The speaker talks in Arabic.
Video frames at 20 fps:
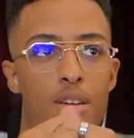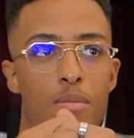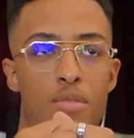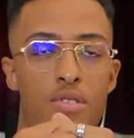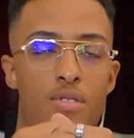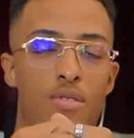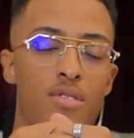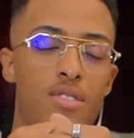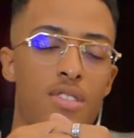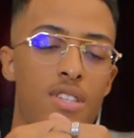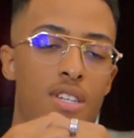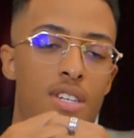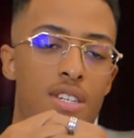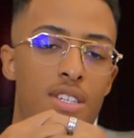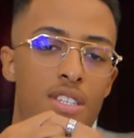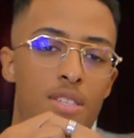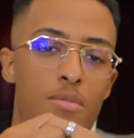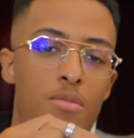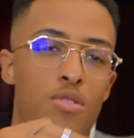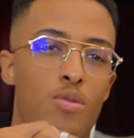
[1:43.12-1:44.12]
باسكو الطريقه
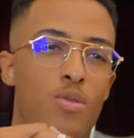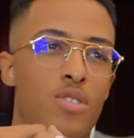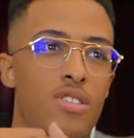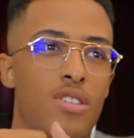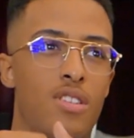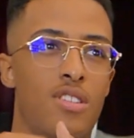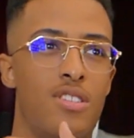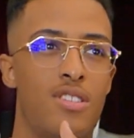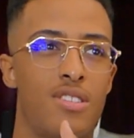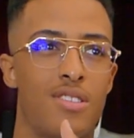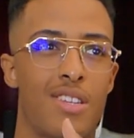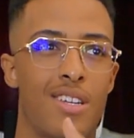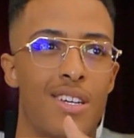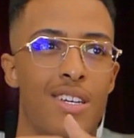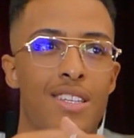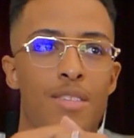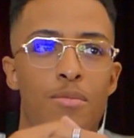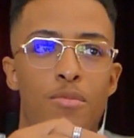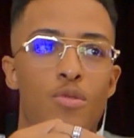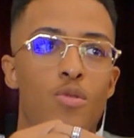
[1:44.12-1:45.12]
دي ما توصلش الطريقه
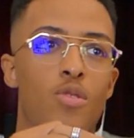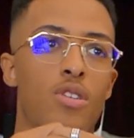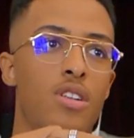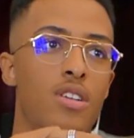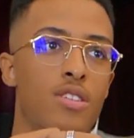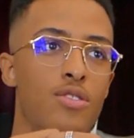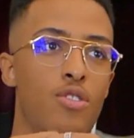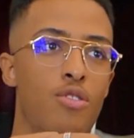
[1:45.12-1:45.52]
دي ما توكلكش